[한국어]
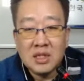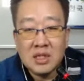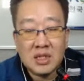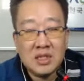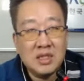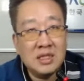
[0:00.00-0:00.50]

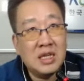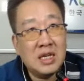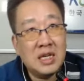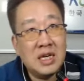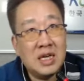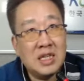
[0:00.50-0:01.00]
그
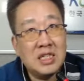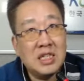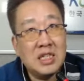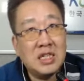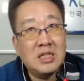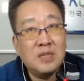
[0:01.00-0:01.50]
제가
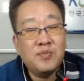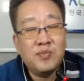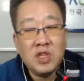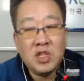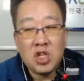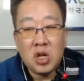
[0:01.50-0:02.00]
이제
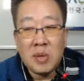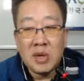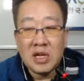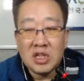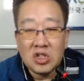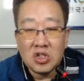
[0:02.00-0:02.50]

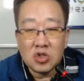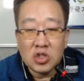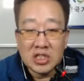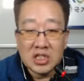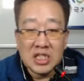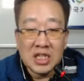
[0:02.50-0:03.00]
결방했던 적도
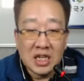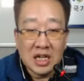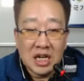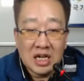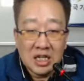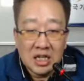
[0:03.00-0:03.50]

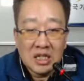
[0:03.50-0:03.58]
있으니까